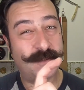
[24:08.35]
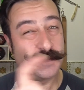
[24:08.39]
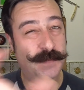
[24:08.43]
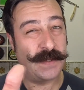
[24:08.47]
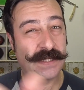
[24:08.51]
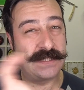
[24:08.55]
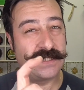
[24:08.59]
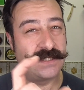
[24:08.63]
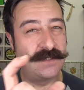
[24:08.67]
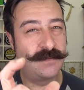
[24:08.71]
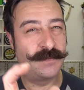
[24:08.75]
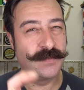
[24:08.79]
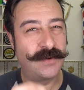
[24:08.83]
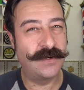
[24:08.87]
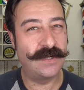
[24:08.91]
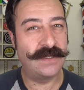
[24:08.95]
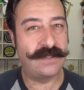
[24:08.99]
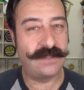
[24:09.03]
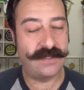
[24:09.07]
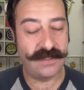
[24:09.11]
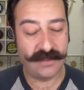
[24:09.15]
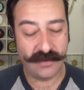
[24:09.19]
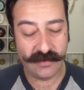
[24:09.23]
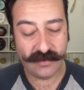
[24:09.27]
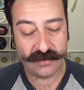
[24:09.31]
spezzi un
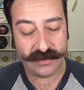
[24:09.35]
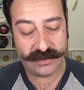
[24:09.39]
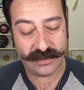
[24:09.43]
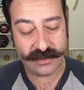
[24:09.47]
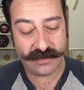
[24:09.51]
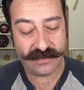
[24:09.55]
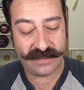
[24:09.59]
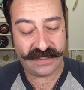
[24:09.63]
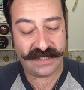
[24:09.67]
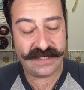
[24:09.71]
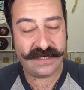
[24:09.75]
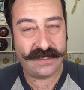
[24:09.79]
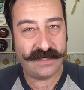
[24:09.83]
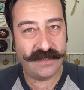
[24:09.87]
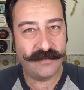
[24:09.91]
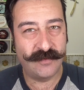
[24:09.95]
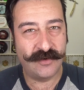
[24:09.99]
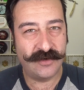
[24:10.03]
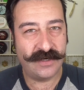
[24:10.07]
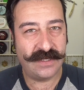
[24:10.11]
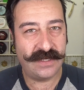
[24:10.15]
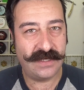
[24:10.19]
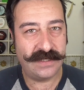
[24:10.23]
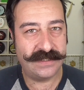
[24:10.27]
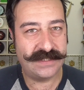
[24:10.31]
pochettino, zonica e
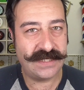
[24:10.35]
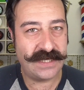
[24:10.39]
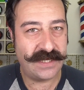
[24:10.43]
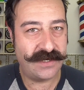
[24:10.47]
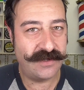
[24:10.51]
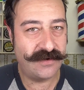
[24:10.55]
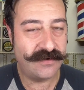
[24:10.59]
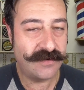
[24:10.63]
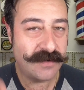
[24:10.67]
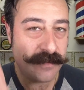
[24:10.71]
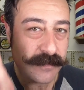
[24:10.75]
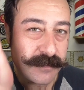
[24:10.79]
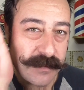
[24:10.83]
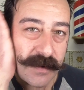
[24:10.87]
limone serio.